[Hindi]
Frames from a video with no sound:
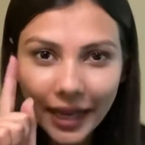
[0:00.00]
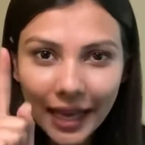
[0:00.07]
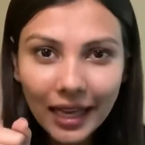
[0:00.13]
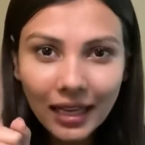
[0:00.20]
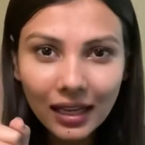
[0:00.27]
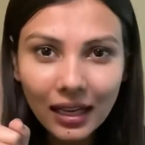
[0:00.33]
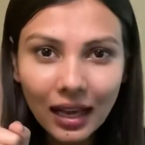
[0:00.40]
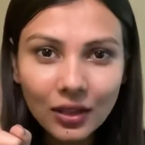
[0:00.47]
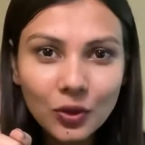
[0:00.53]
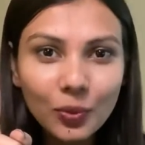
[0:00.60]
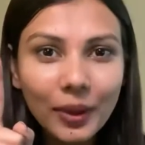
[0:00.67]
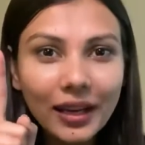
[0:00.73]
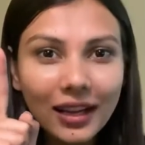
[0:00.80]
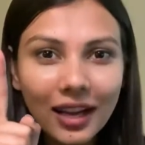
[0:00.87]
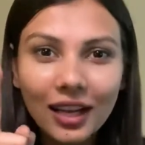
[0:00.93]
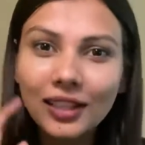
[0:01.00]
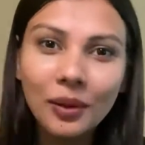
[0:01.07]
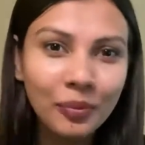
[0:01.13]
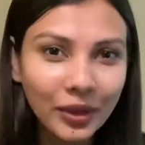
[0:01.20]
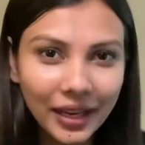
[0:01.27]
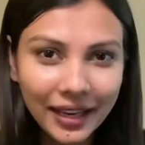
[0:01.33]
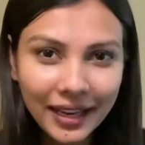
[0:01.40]
एक क्लास में
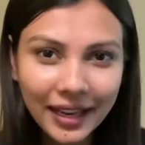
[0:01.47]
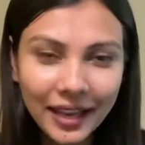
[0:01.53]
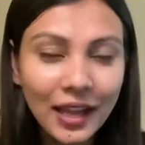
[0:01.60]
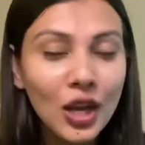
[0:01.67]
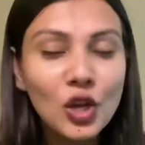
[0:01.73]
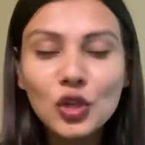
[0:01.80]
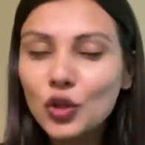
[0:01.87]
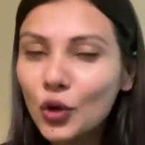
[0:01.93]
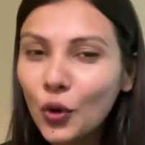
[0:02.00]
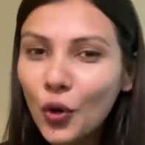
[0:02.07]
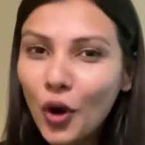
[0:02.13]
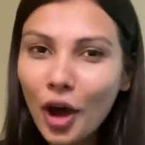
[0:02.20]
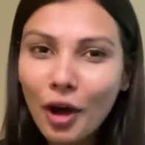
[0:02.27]
खत्म करेंगे सो